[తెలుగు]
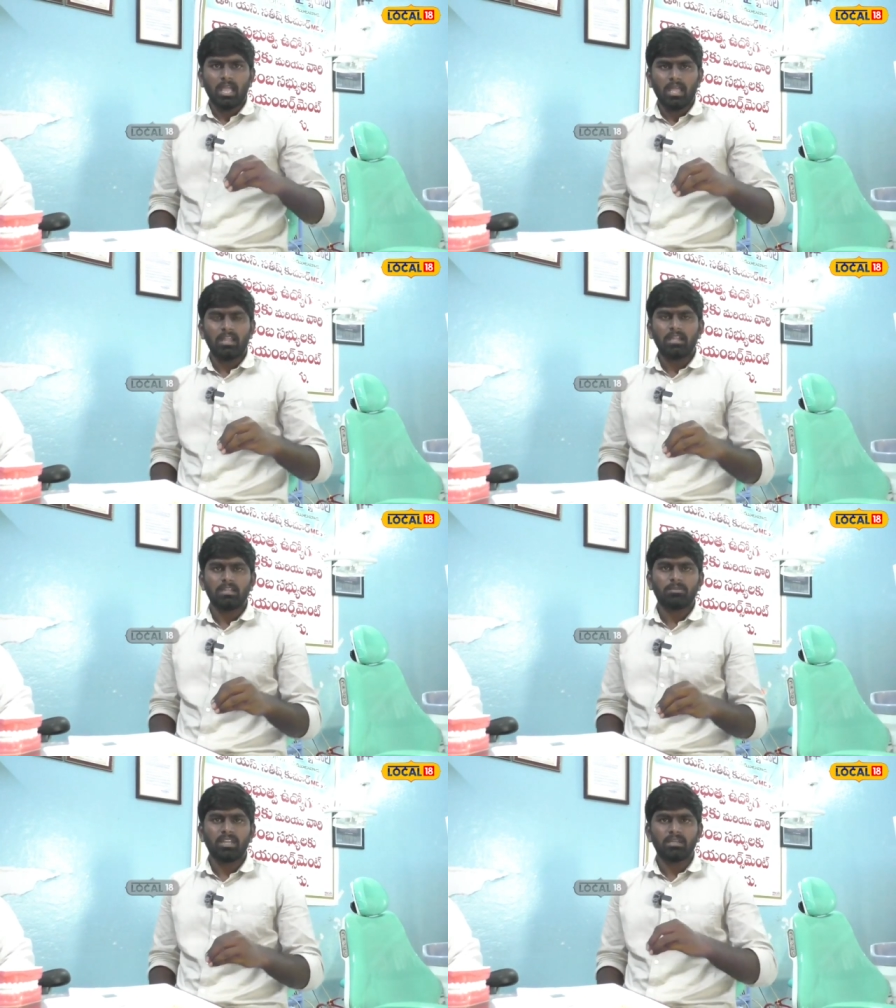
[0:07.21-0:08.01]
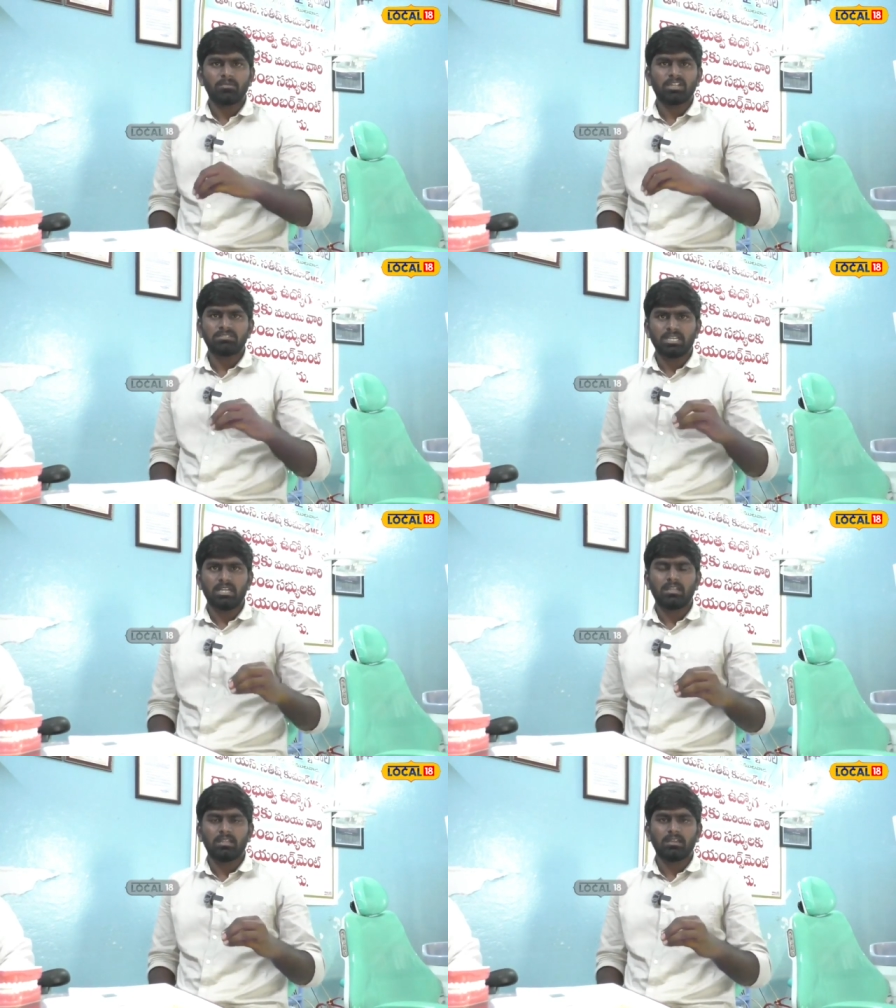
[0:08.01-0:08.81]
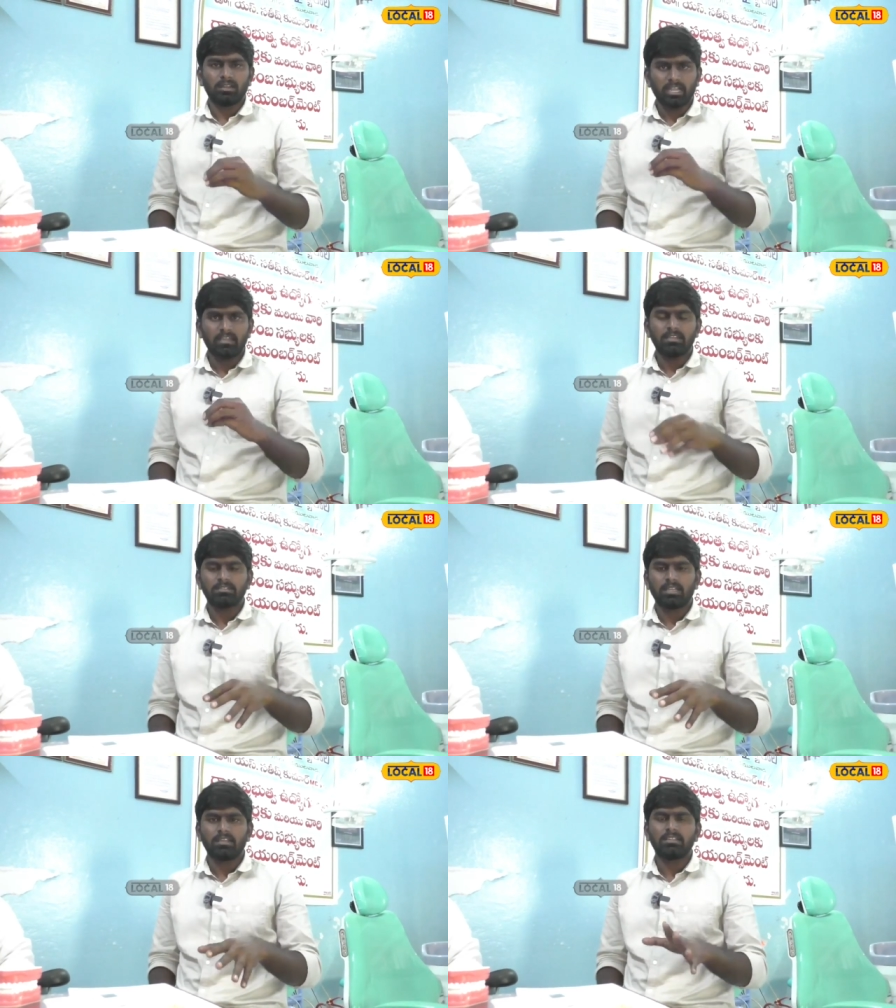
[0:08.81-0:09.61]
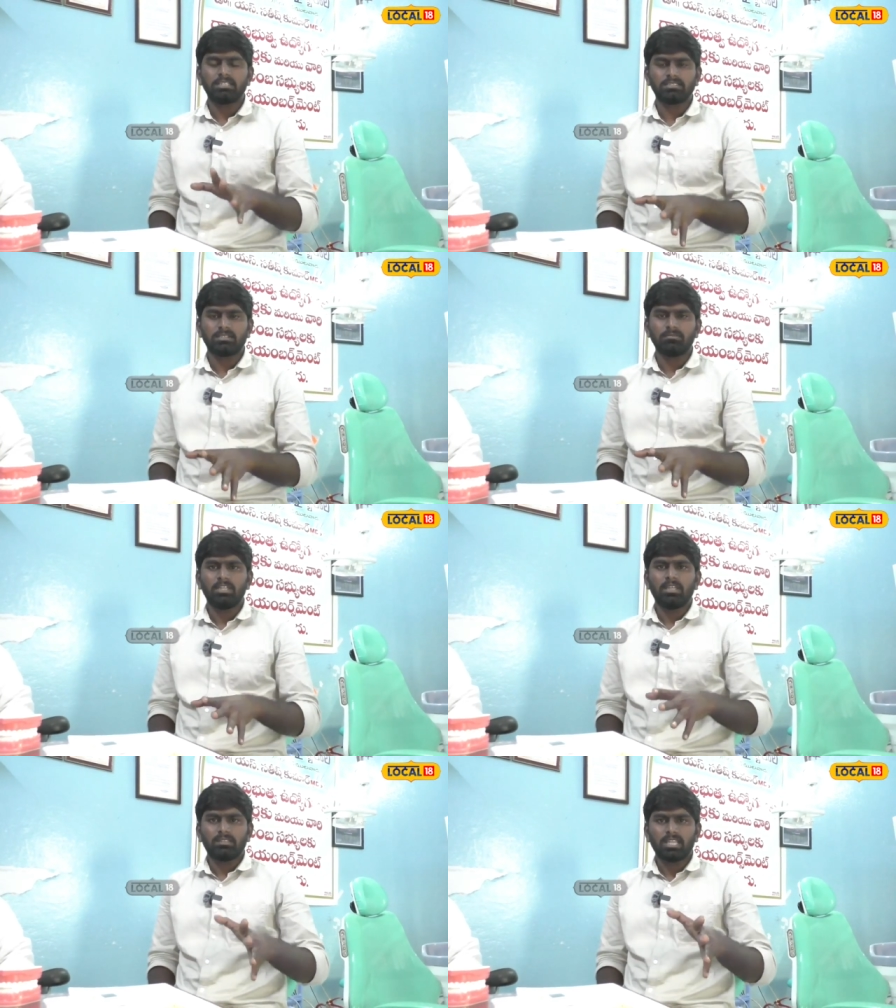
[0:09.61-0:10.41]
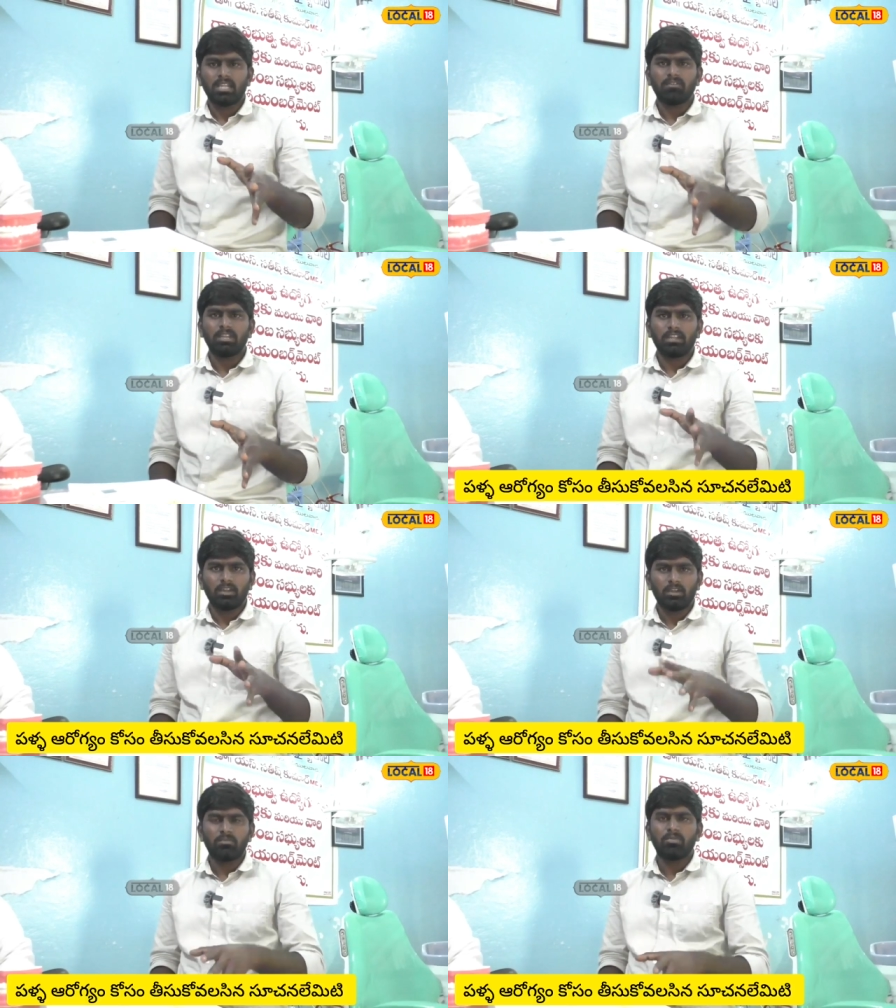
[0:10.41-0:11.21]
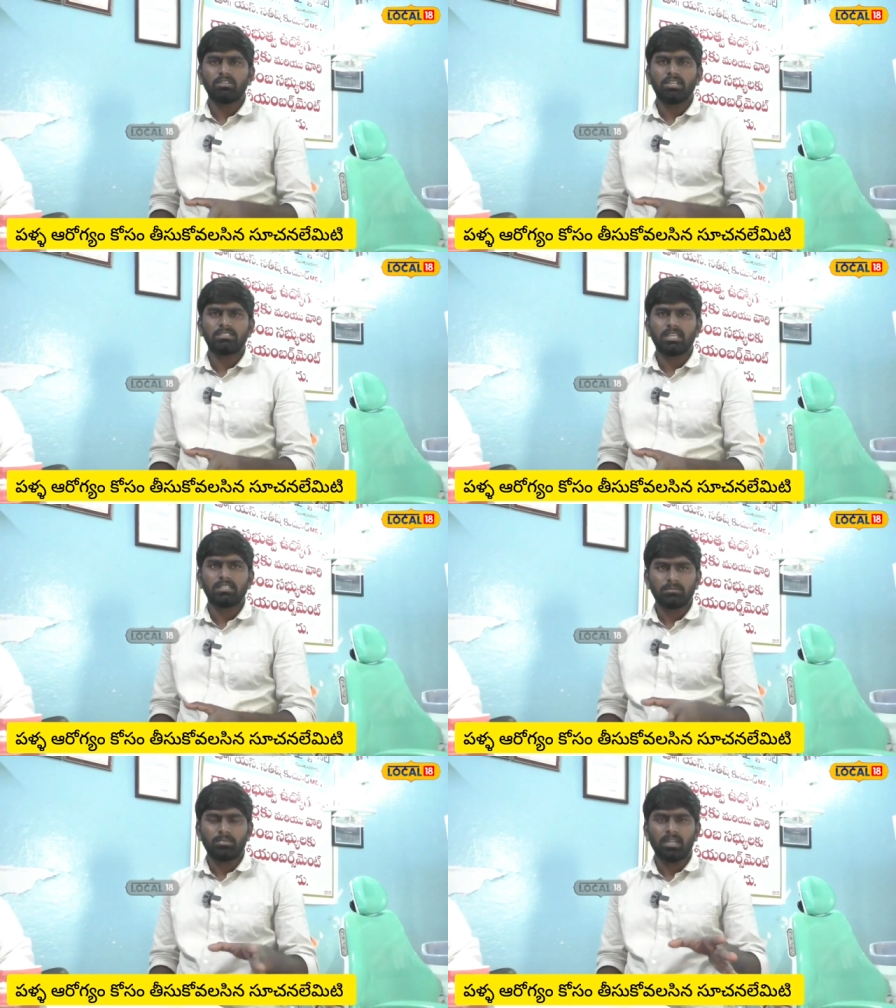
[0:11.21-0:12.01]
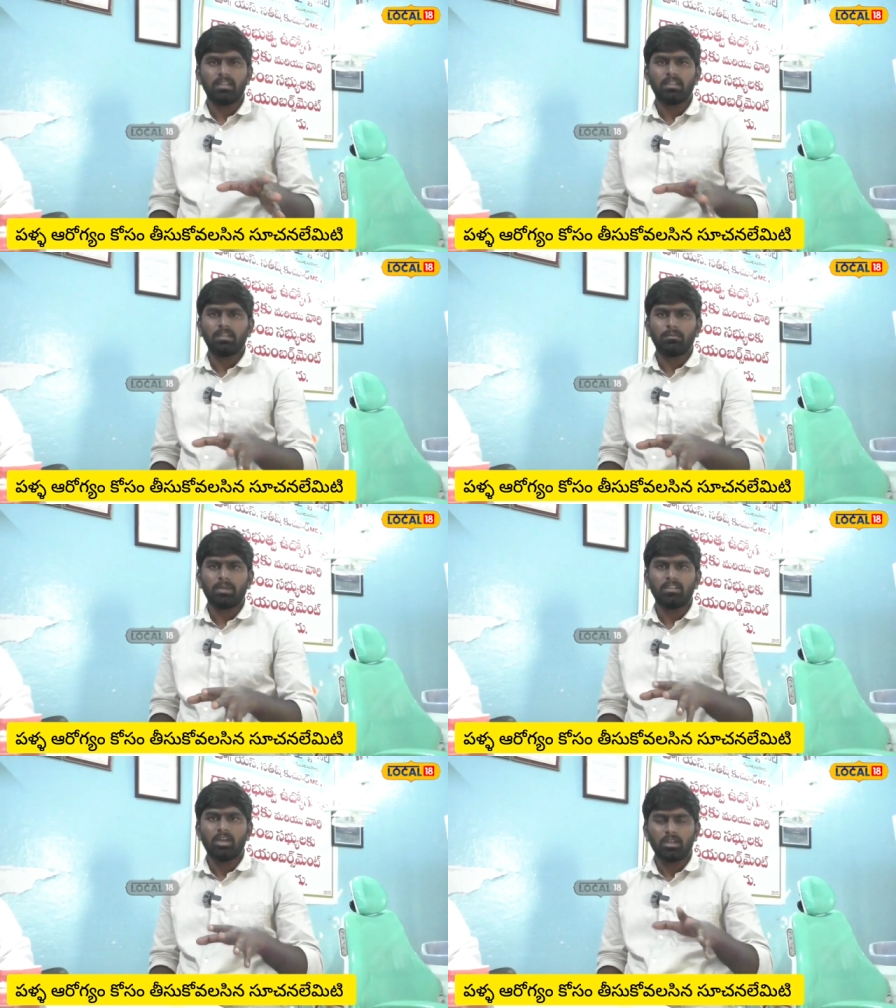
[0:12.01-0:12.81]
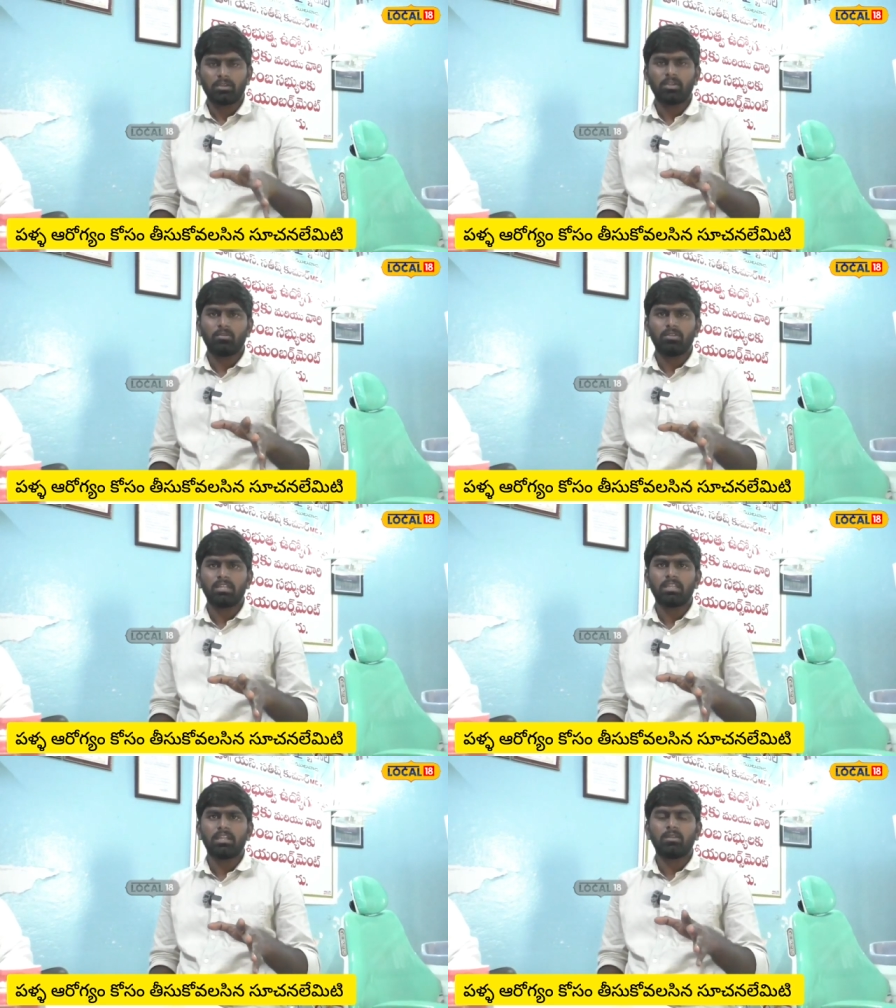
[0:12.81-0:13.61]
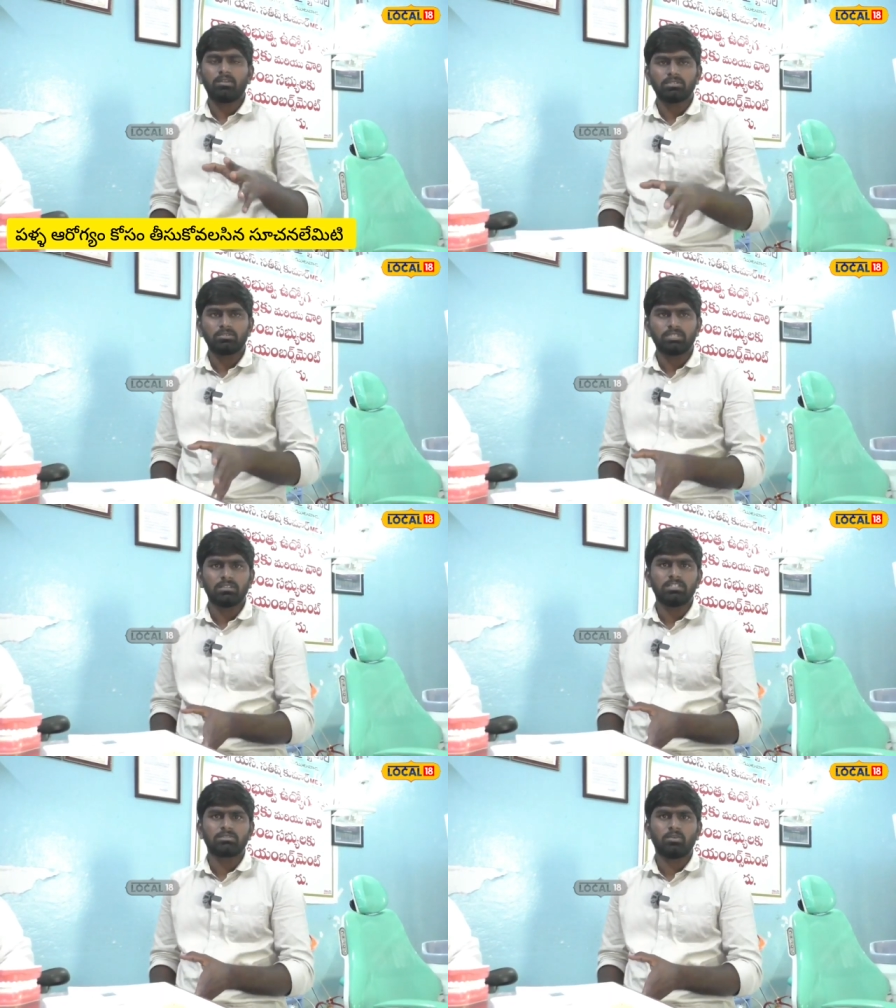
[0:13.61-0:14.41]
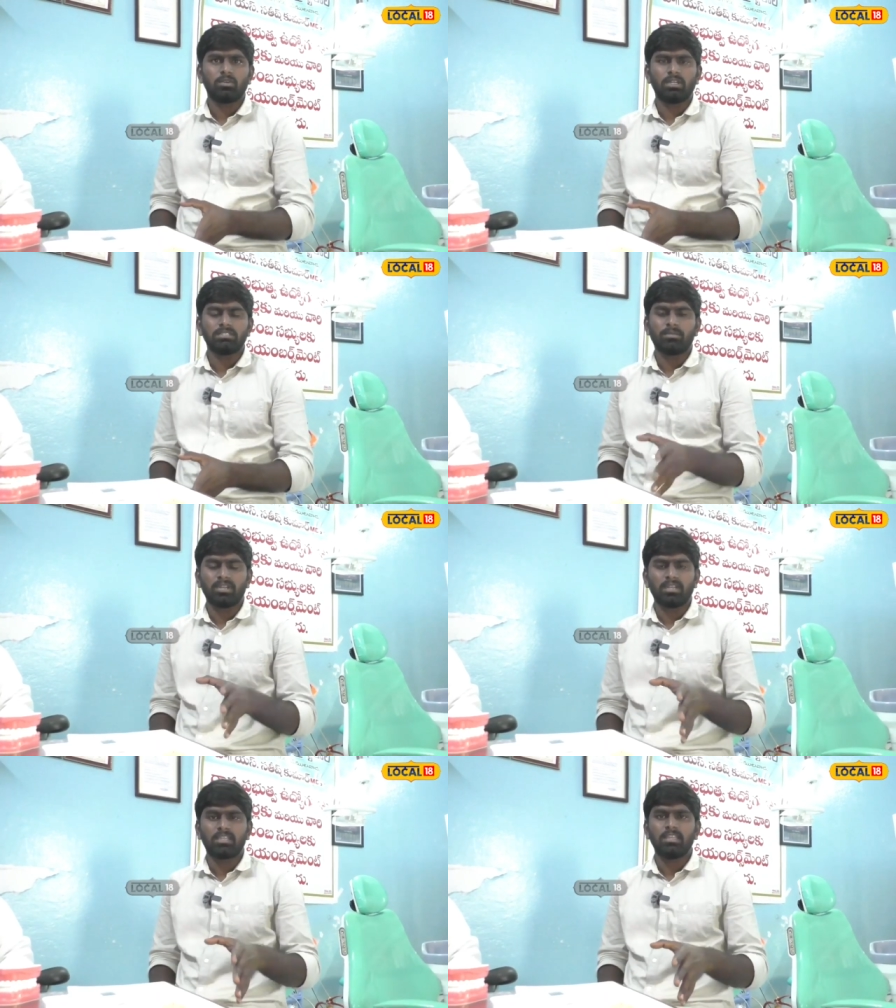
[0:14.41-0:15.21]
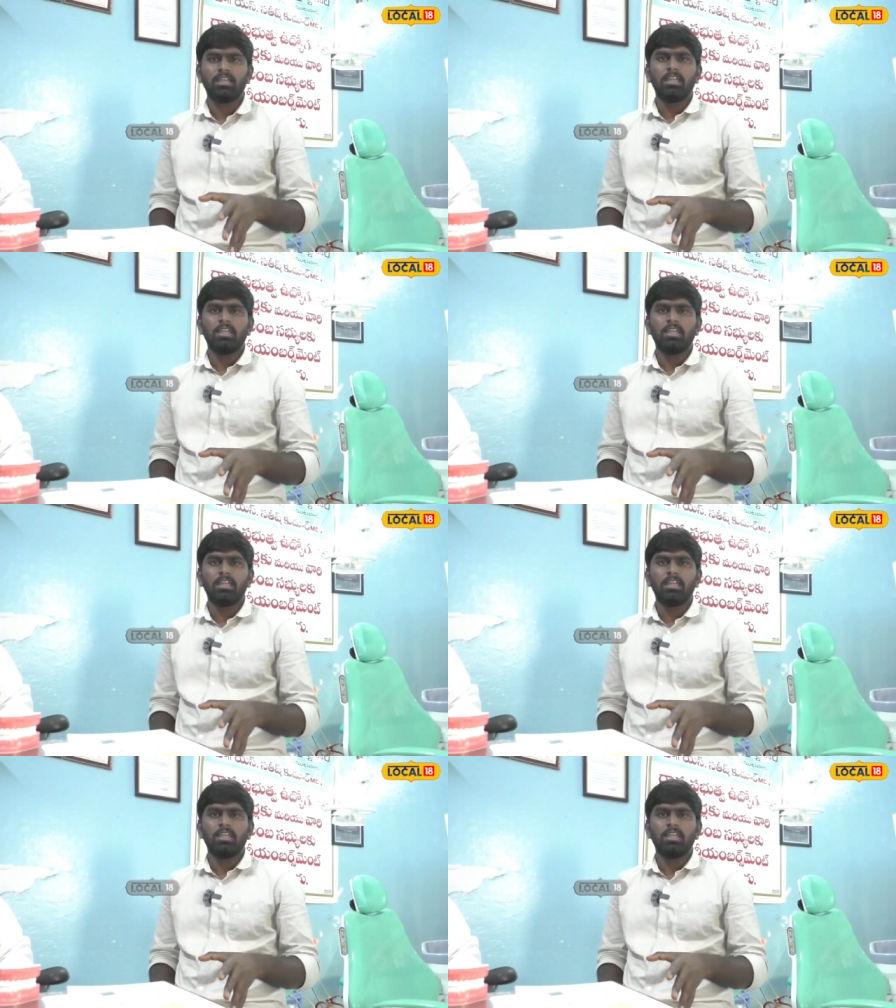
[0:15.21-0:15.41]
అలాంటి పళ్ళను మనం చాలా నెగ్లె నెగ్లెక్ట్ చేస్తాం దానివల్ల ఎట్లాంటి ఇబ్బందులు వస్తాయి అది పళ్ళు పళ్ళు ఆరోగ్యం ఉండడానికి ఎట్లాంటి సూచనలు తీసుకోవాలని చెప్పడానికి